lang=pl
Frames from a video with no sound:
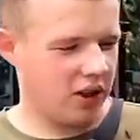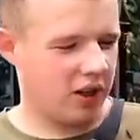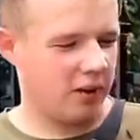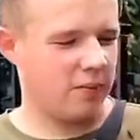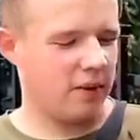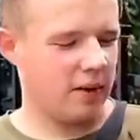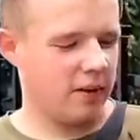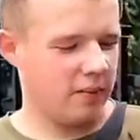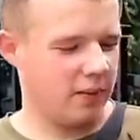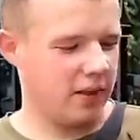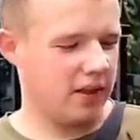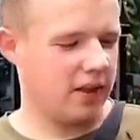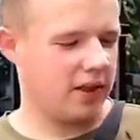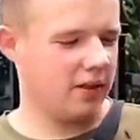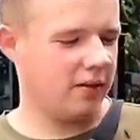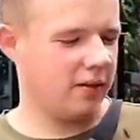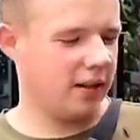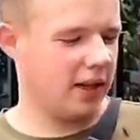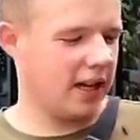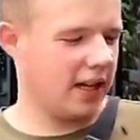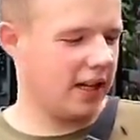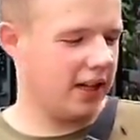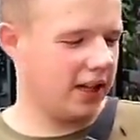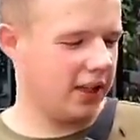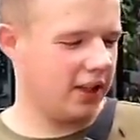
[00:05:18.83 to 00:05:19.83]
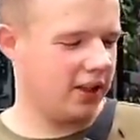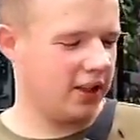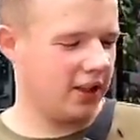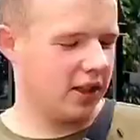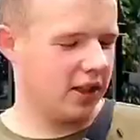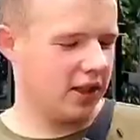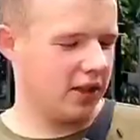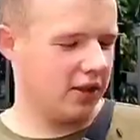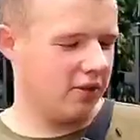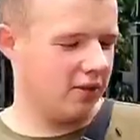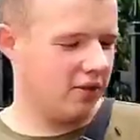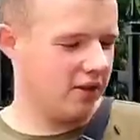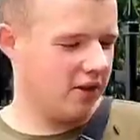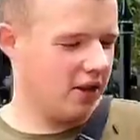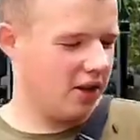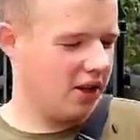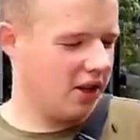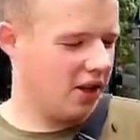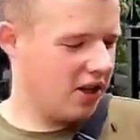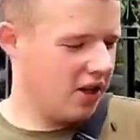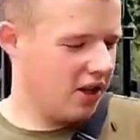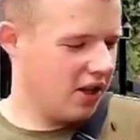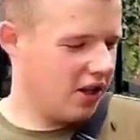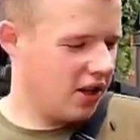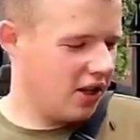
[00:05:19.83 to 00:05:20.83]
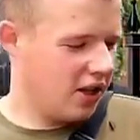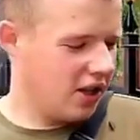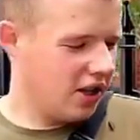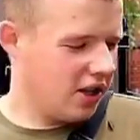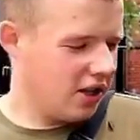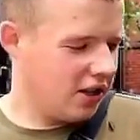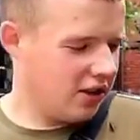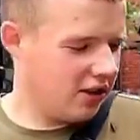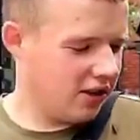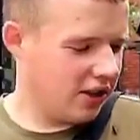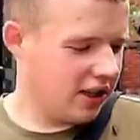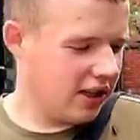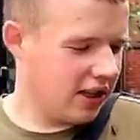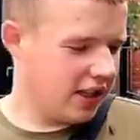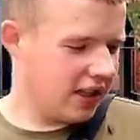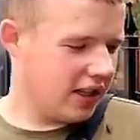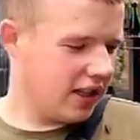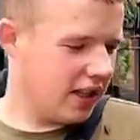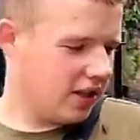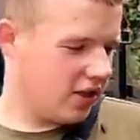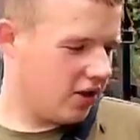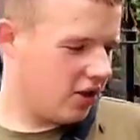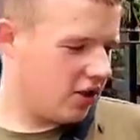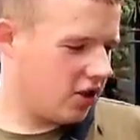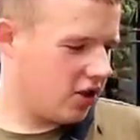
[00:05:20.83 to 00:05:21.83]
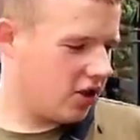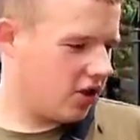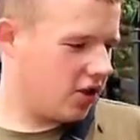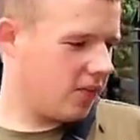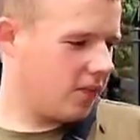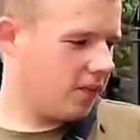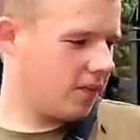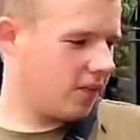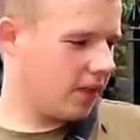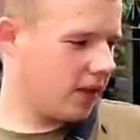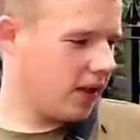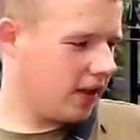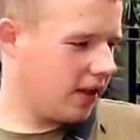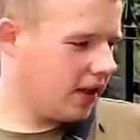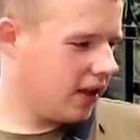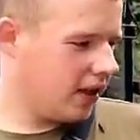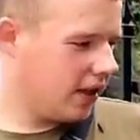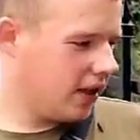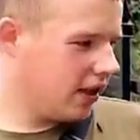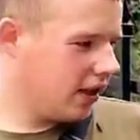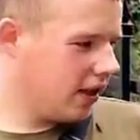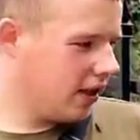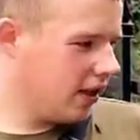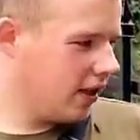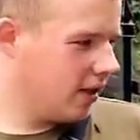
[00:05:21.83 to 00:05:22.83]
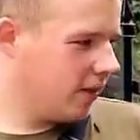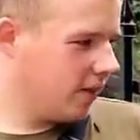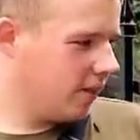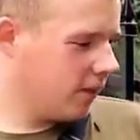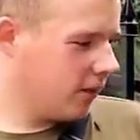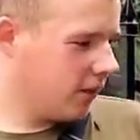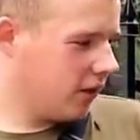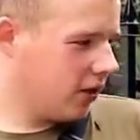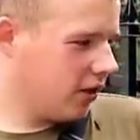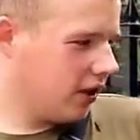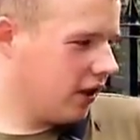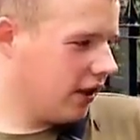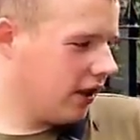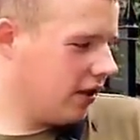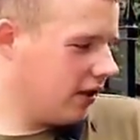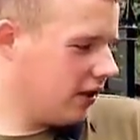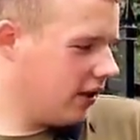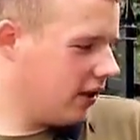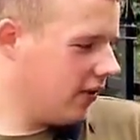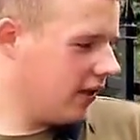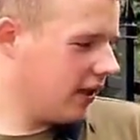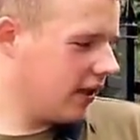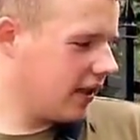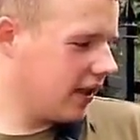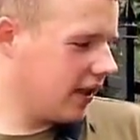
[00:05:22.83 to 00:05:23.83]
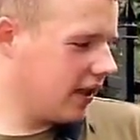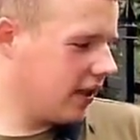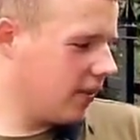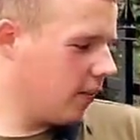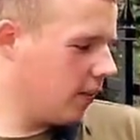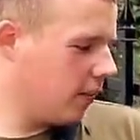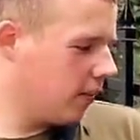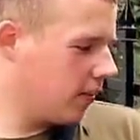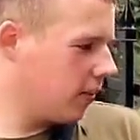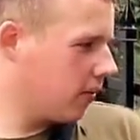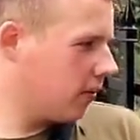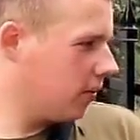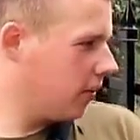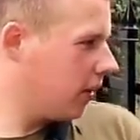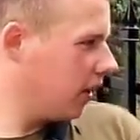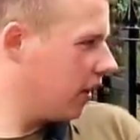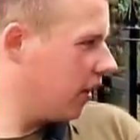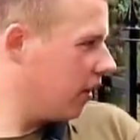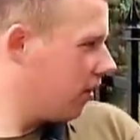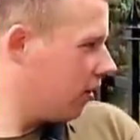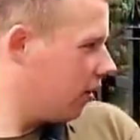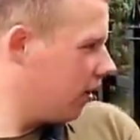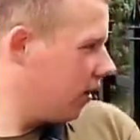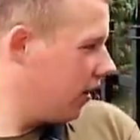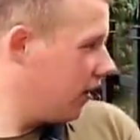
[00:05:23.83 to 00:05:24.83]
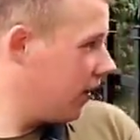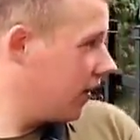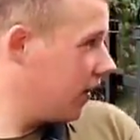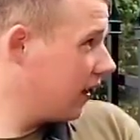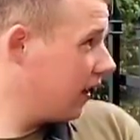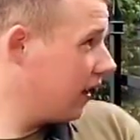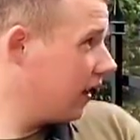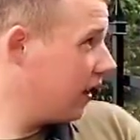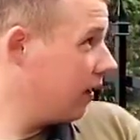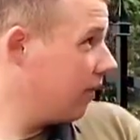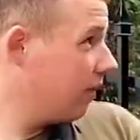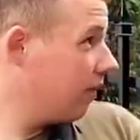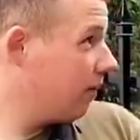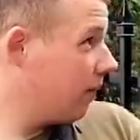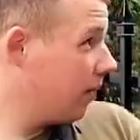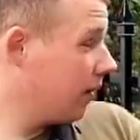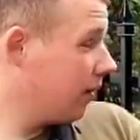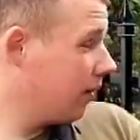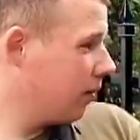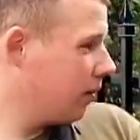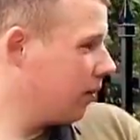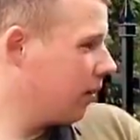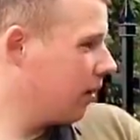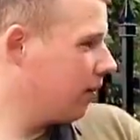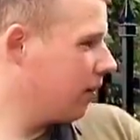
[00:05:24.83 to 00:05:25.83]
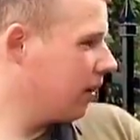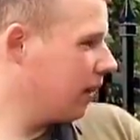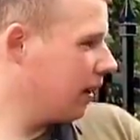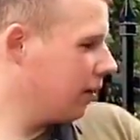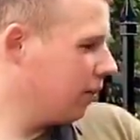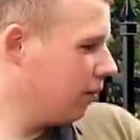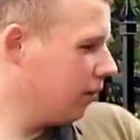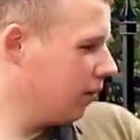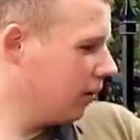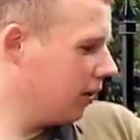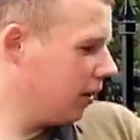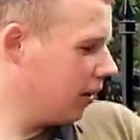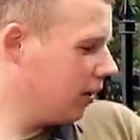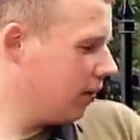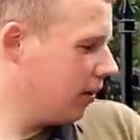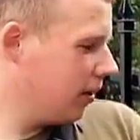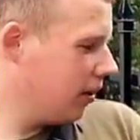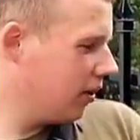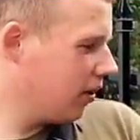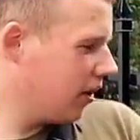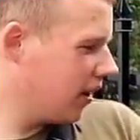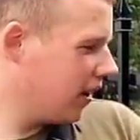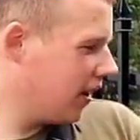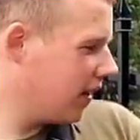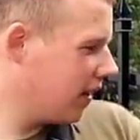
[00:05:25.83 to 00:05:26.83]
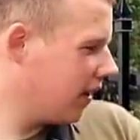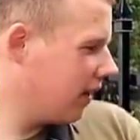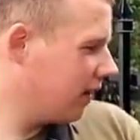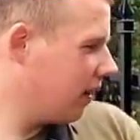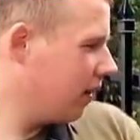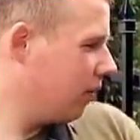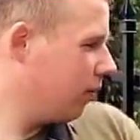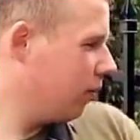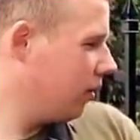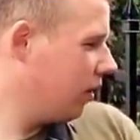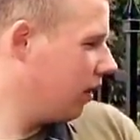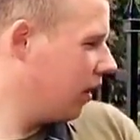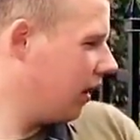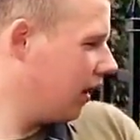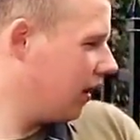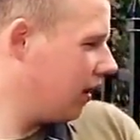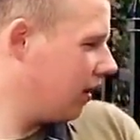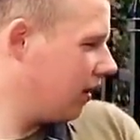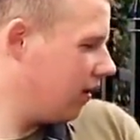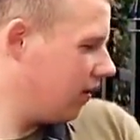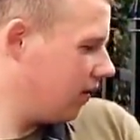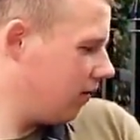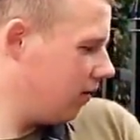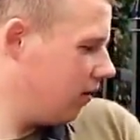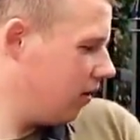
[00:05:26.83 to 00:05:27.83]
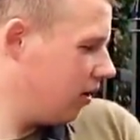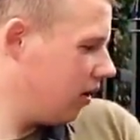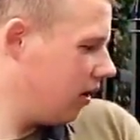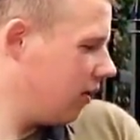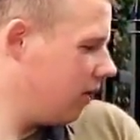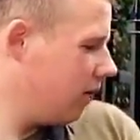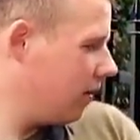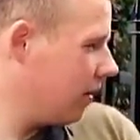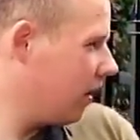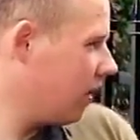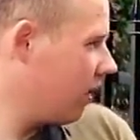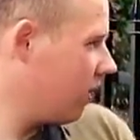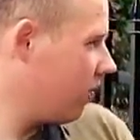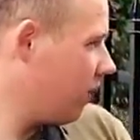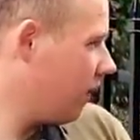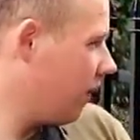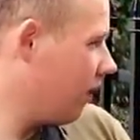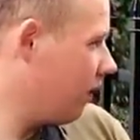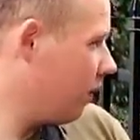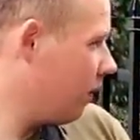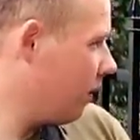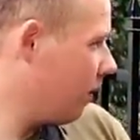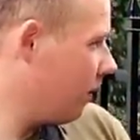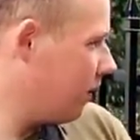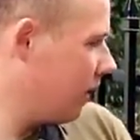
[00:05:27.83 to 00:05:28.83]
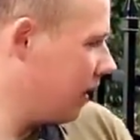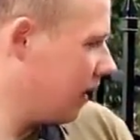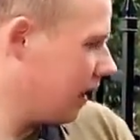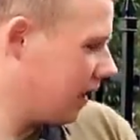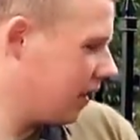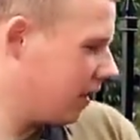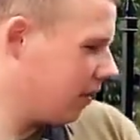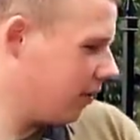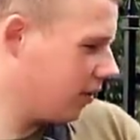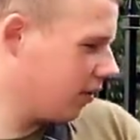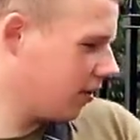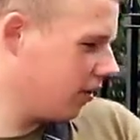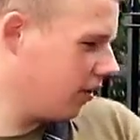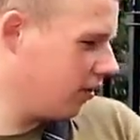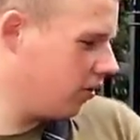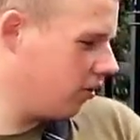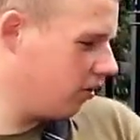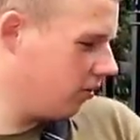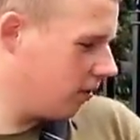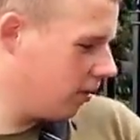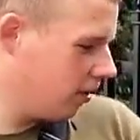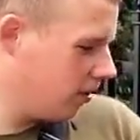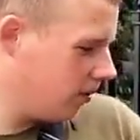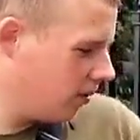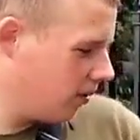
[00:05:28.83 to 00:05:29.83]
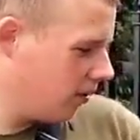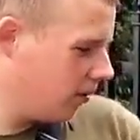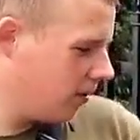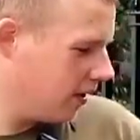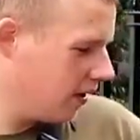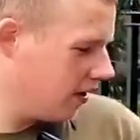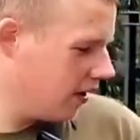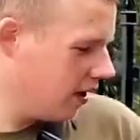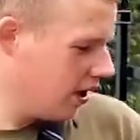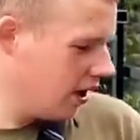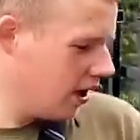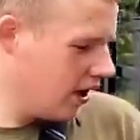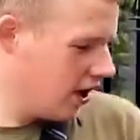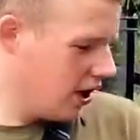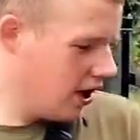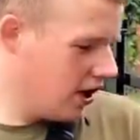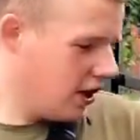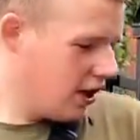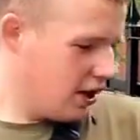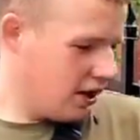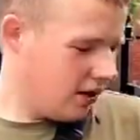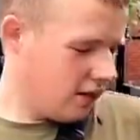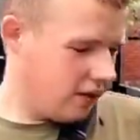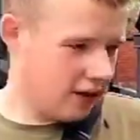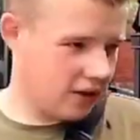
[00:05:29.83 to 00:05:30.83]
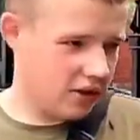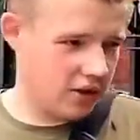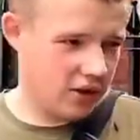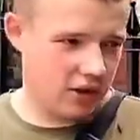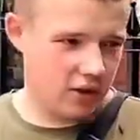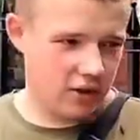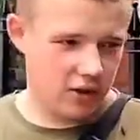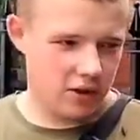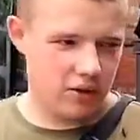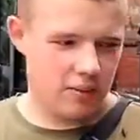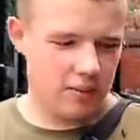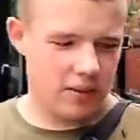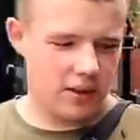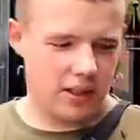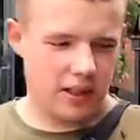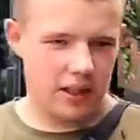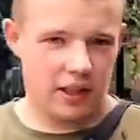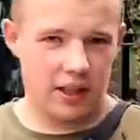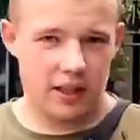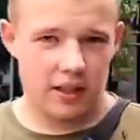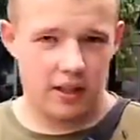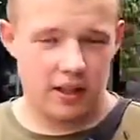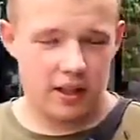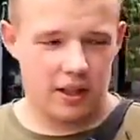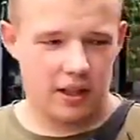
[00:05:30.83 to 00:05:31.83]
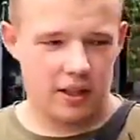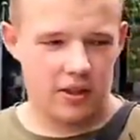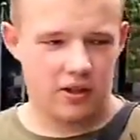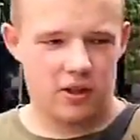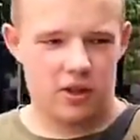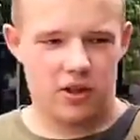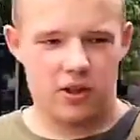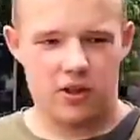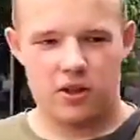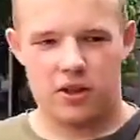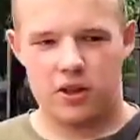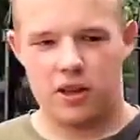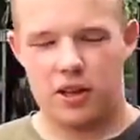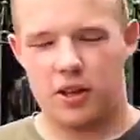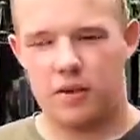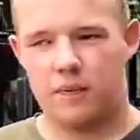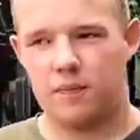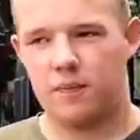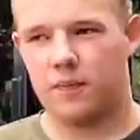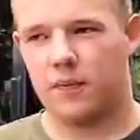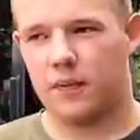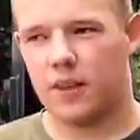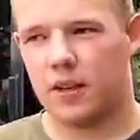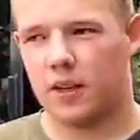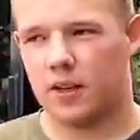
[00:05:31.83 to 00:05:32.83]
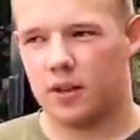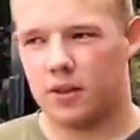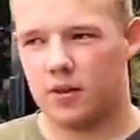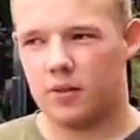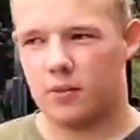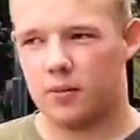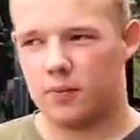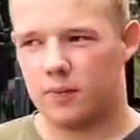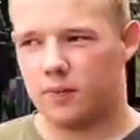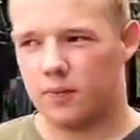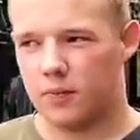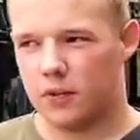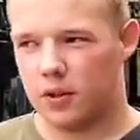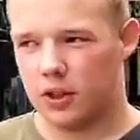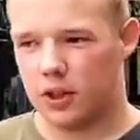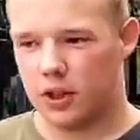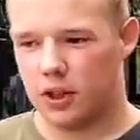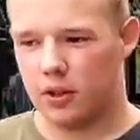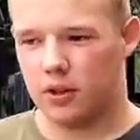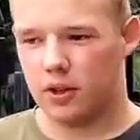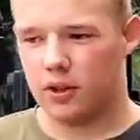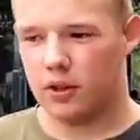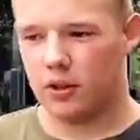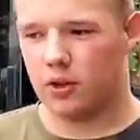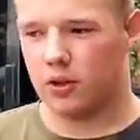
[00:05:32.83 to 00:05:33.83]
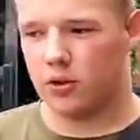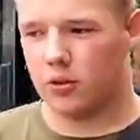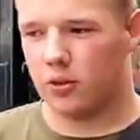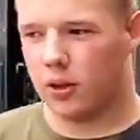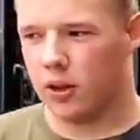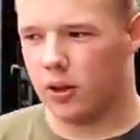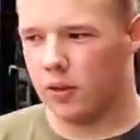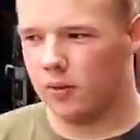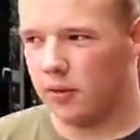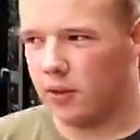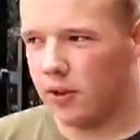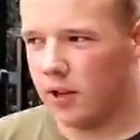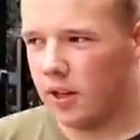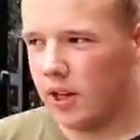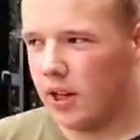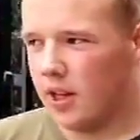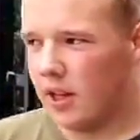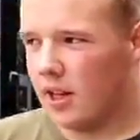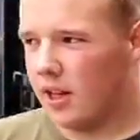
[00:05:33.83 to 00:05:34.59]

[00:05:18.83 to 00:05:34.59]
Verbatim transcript: że tak powiem, miejscowej elity, no ale też yy, no, te dewastacji po prostu tej okolicy i prawdopodobnie ten, gdyby nie orkiestra, ten budynek dzisiaj by też prawdopodobnie tak samo skończył, bądź byłby w jeszcze gorszym stanie, no ale na szczęście do tego nie doszło.